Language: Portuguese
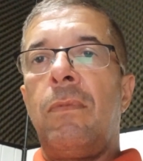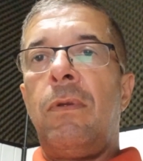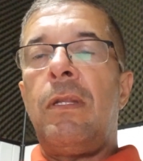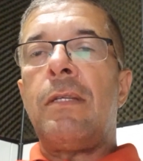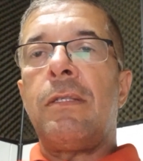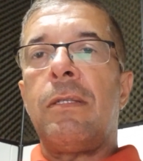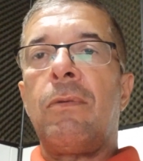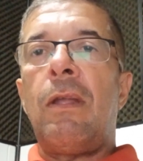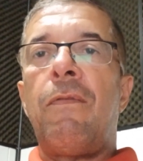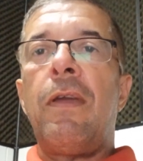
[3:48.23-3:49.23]
e nessa
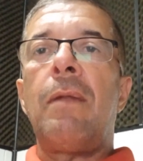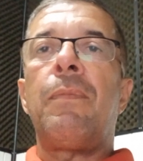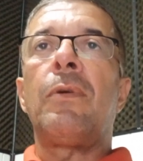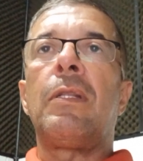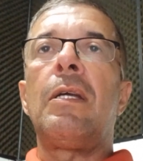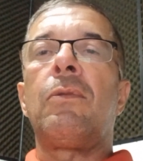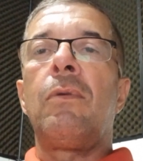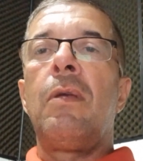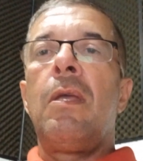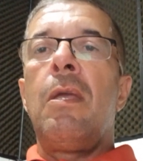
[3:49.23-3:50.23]
segunda-feira, portanto,
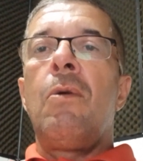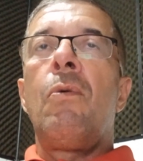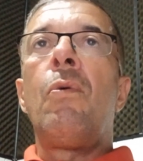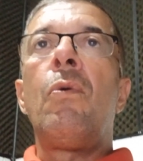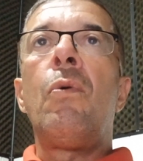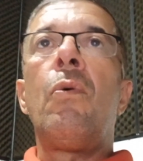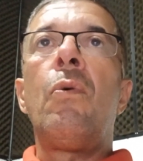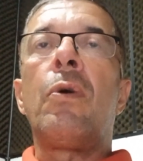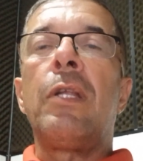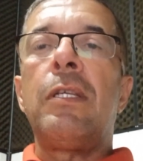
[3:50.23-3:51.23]

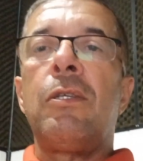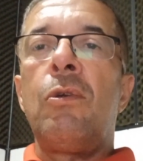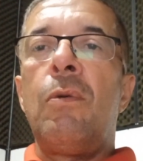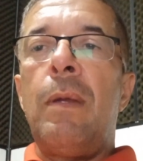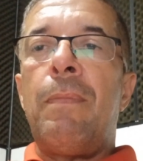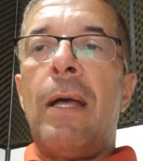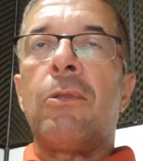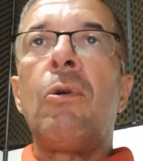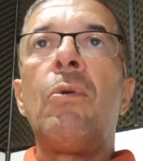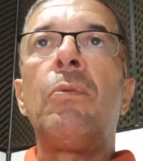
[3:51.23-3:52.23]
o Criciúma
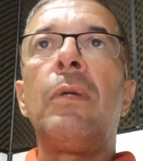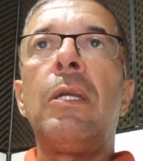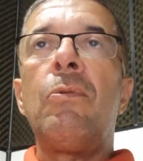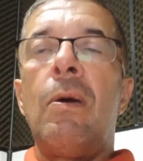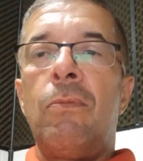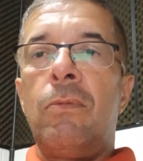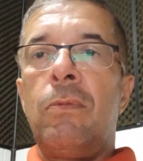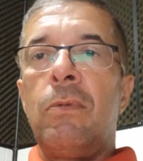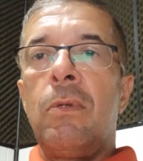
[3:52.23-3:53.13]
empatou em 1 a 1